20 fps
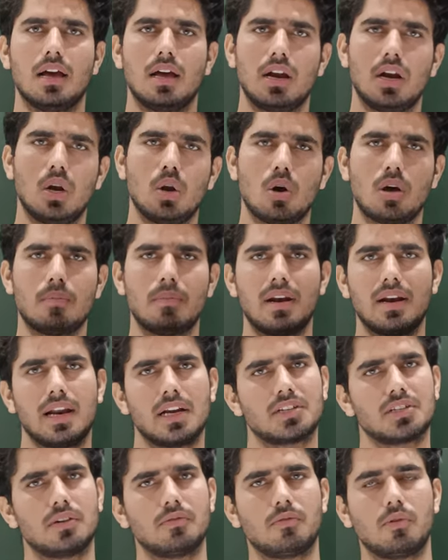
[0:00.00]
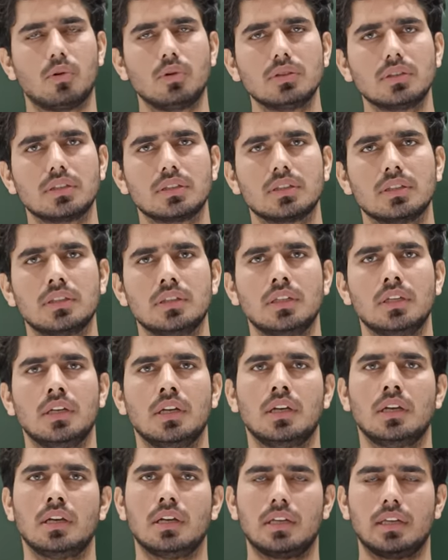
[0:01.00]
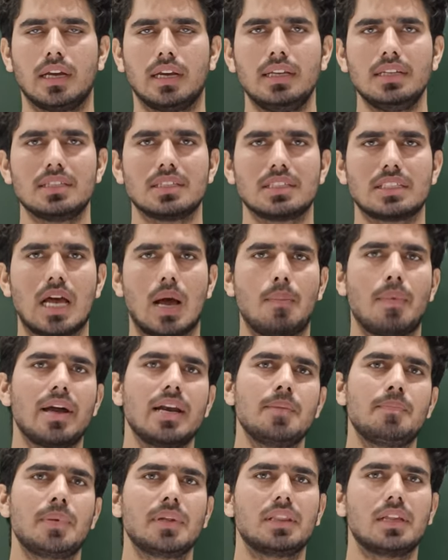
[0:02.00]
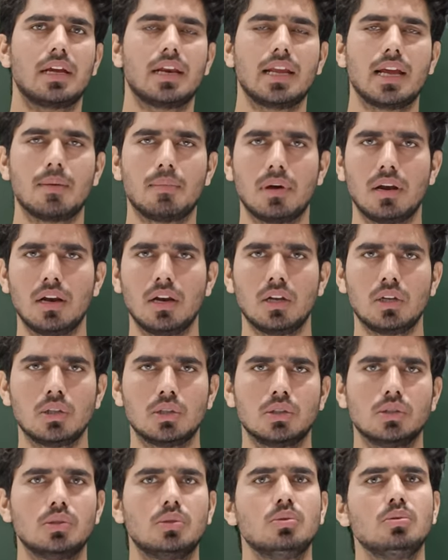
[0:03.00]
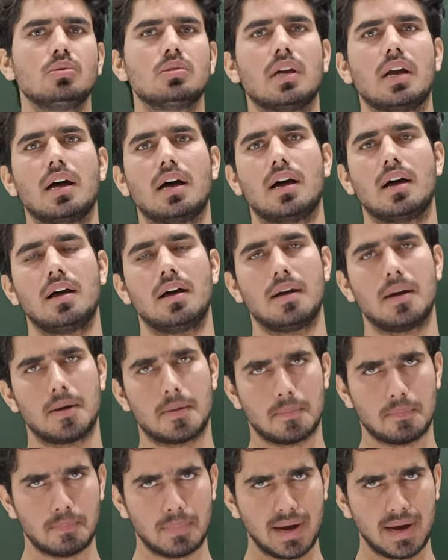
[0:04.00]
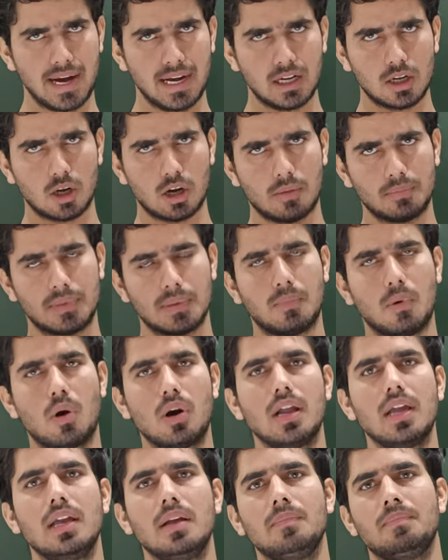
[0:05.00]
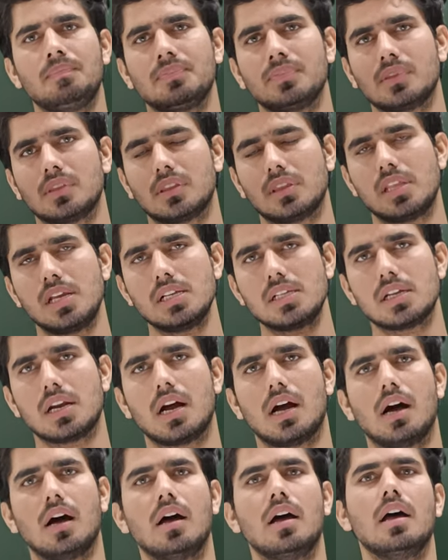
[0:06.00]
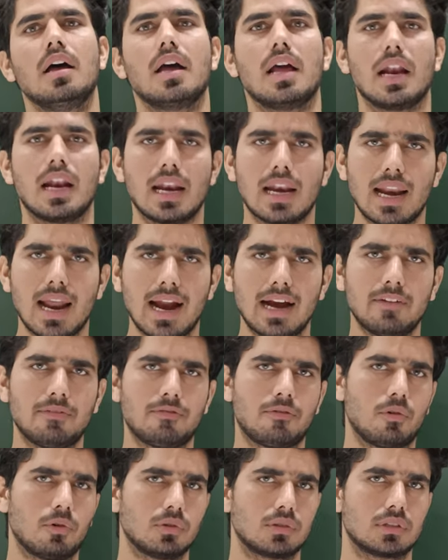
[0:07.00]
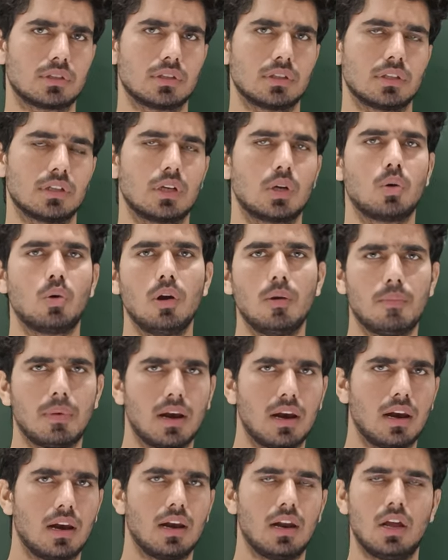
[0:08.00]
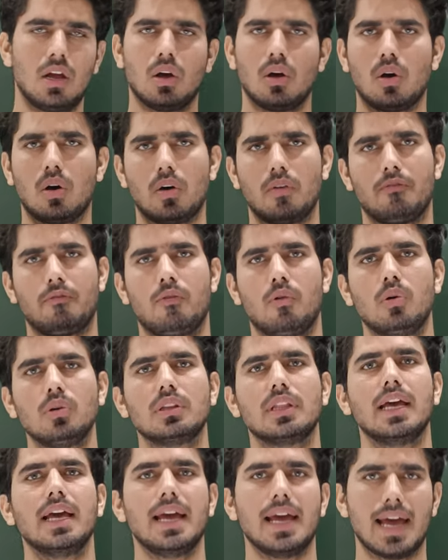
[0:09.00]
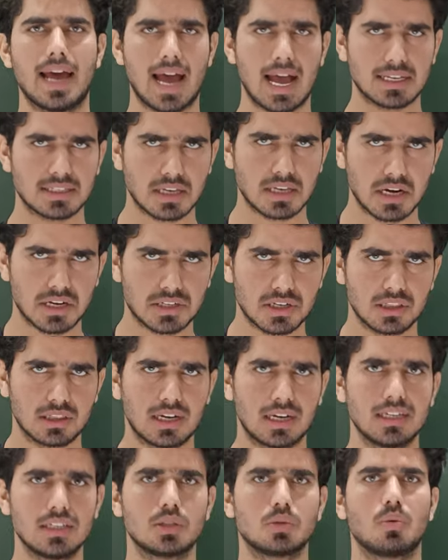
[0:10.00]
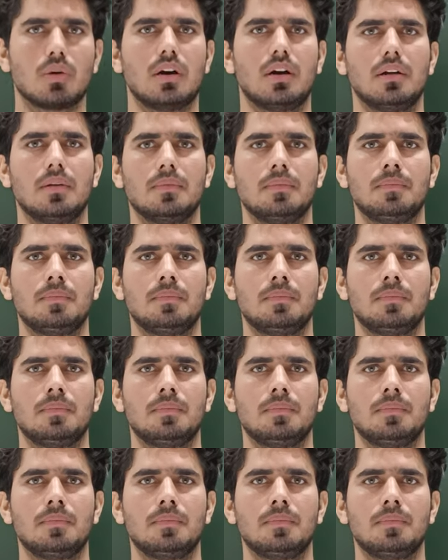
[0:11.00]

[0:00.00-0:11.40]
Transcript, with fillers: नॉर्मल रिएक्शन फोर्स यानी सामान्य प्रतिक्रिया बल दूसरा वेट ऑफ द बॉडी तीसरा नेट फोर्स कुल बल और फोर्थ है एसोलेशन दैट इज़ त्वरण